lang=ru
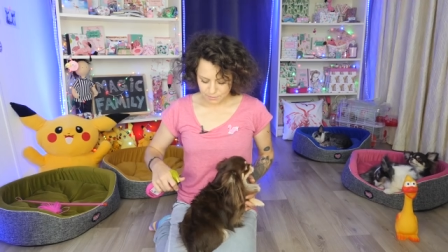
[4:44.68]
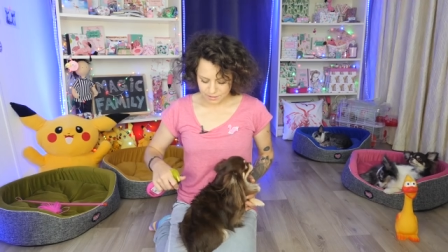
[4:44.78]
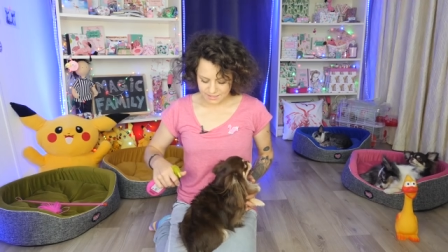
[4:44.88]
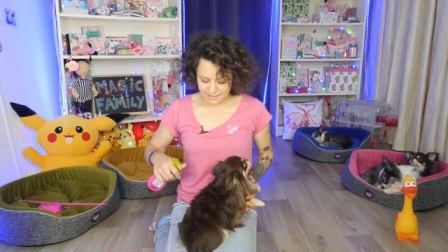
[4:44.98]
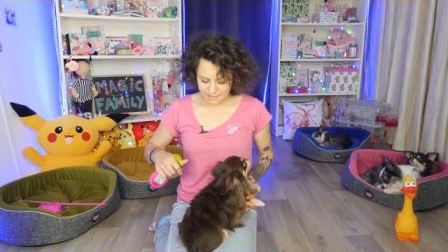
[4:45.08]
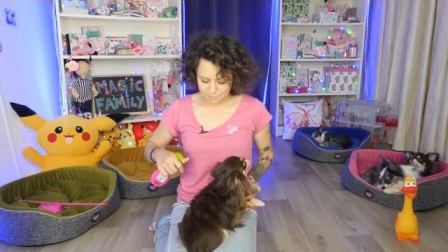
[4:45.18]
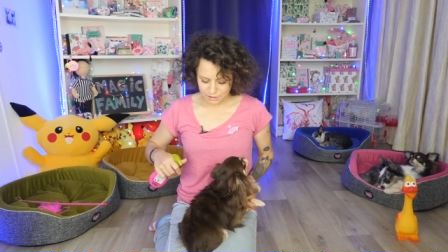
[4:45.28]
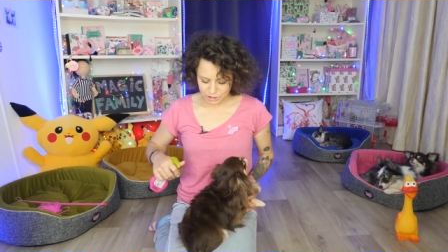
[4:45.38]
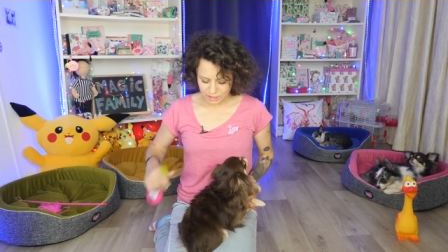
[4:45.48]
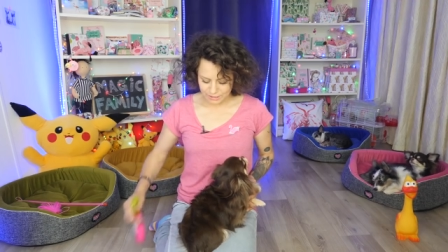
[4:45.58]
Побрызгаем
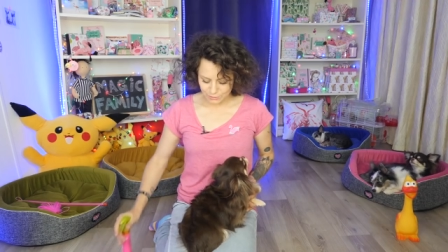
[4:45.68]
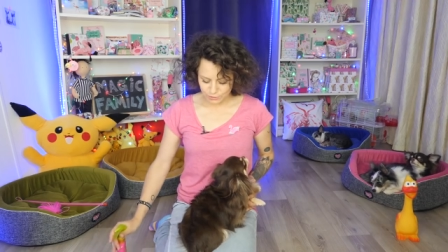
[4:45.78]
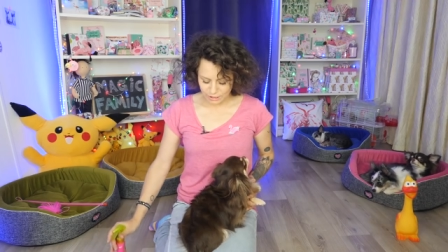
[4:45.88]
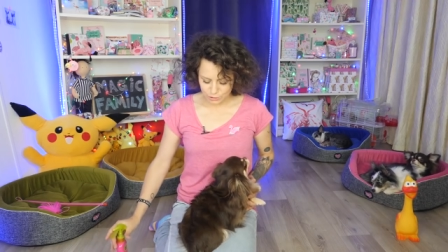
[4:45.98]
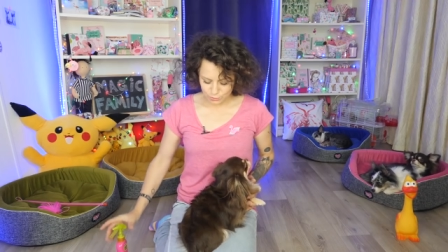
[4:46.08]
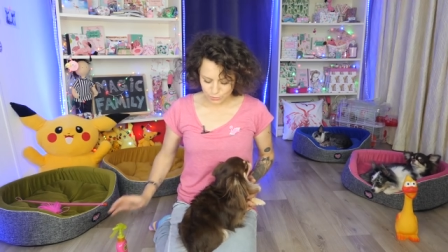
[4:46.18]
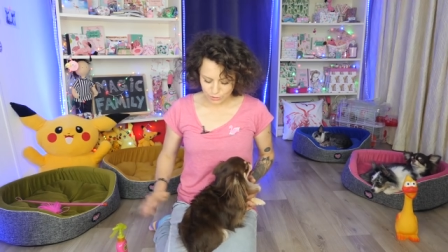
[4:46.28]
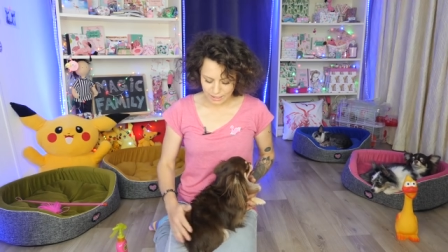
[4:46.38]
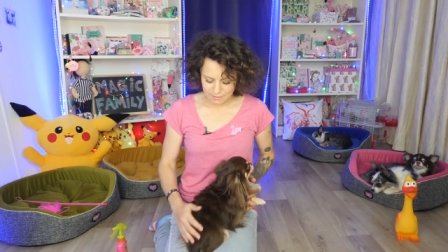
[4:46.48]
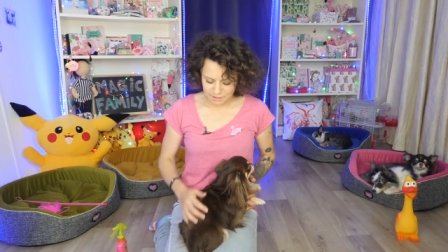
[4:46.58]
Мишаньку нашу
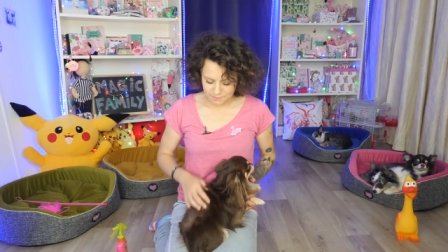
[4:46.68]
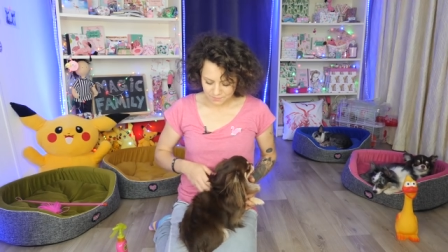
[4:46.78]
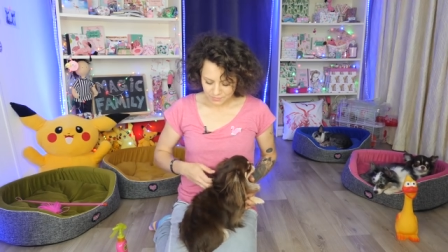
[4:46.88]
духами.